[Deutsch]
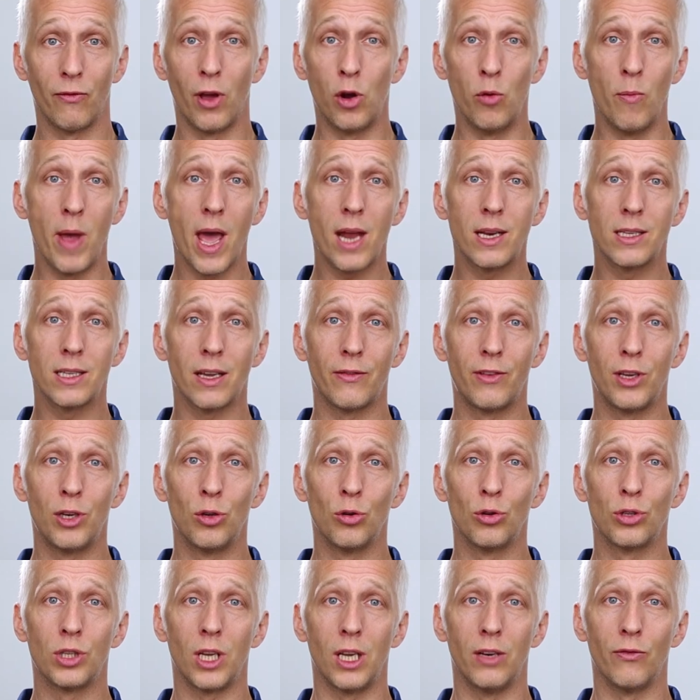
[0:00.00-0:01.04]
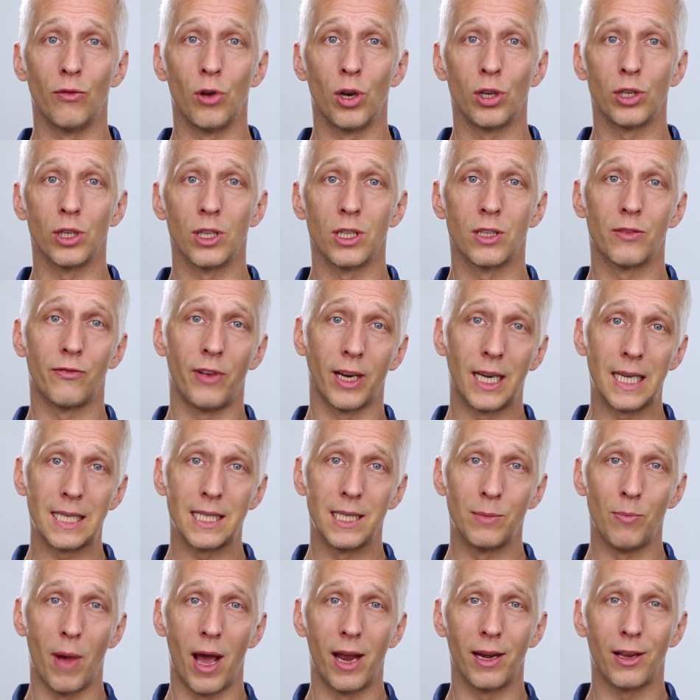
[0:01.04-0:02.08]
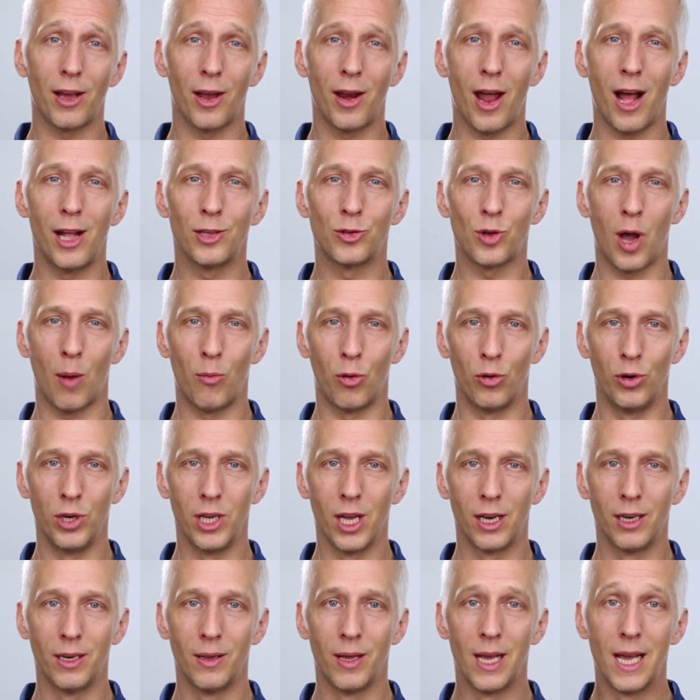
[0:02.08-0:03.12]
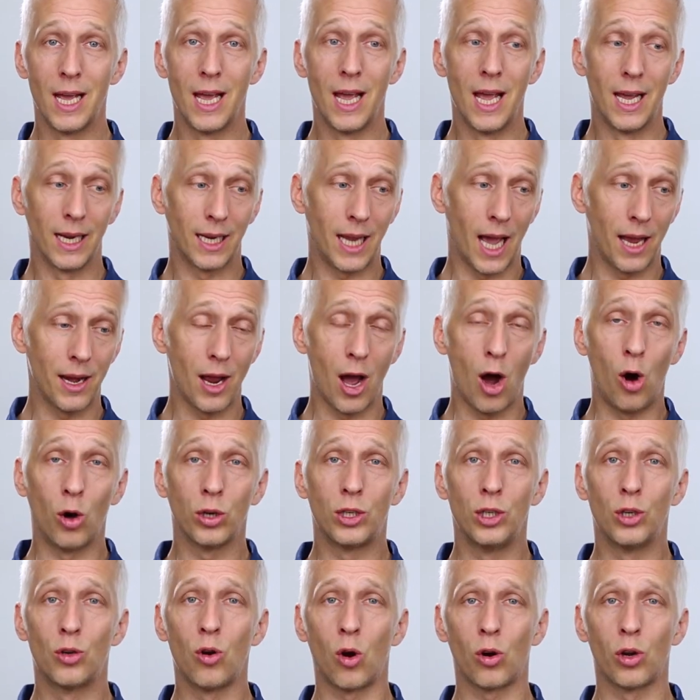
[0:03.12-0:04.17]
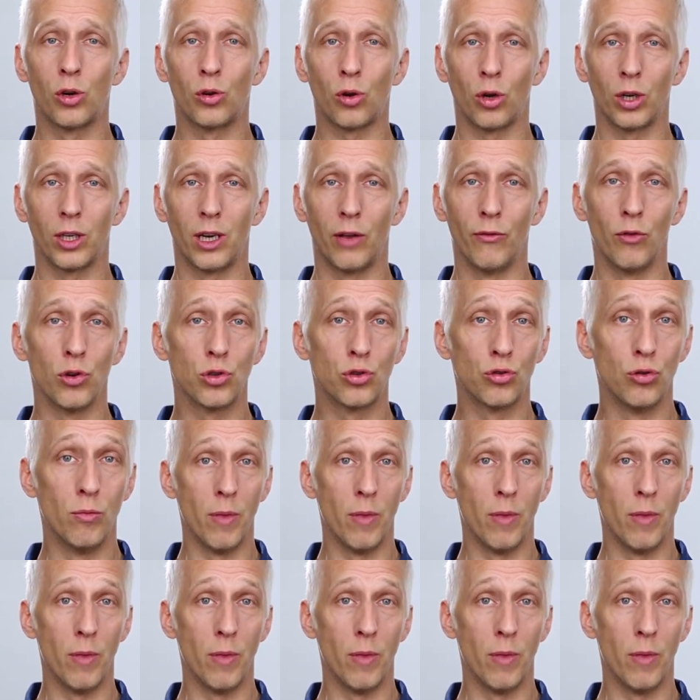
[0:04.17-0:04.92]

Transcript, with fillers: Wenn du mehr dieser Videos sehen möchtest, vergiss nicht meinen Kanal zu abonnieren. Gerne auch die Glocke drücken, dann wirst du